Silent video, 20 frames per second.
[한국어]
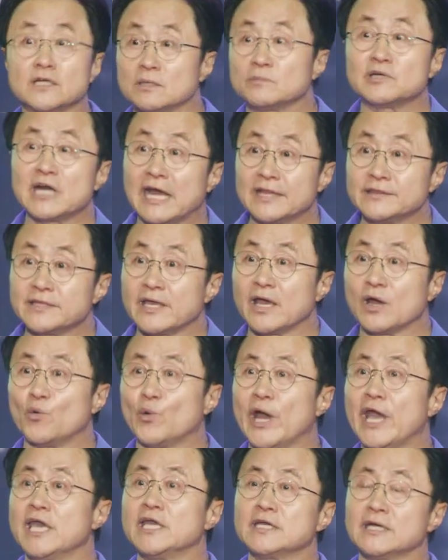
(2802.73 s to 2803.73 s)
그러면 안 돼요?
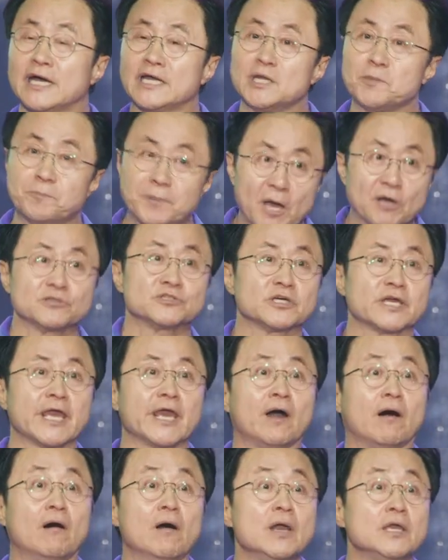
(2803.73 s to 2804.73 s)
왜 인간이
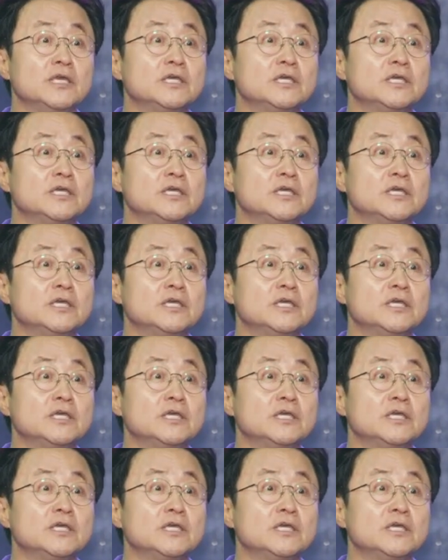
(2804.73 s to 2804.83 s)
평등해요?